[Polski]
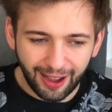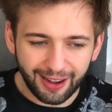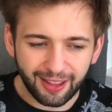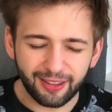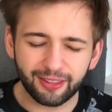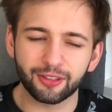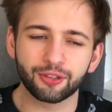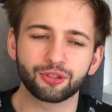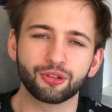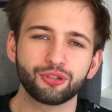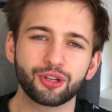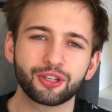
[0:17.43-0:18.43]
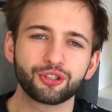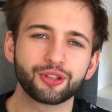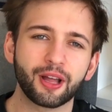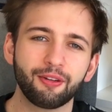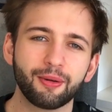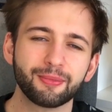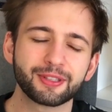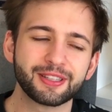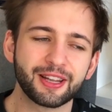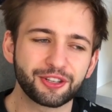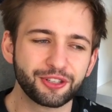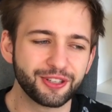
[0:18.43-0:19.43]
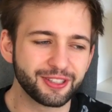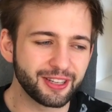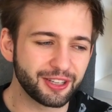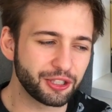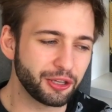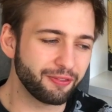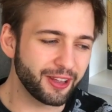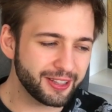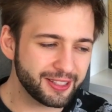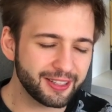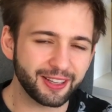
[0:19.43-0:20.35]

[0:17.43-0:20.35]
ale tych książek czytałem znacznie, znacznie więcej.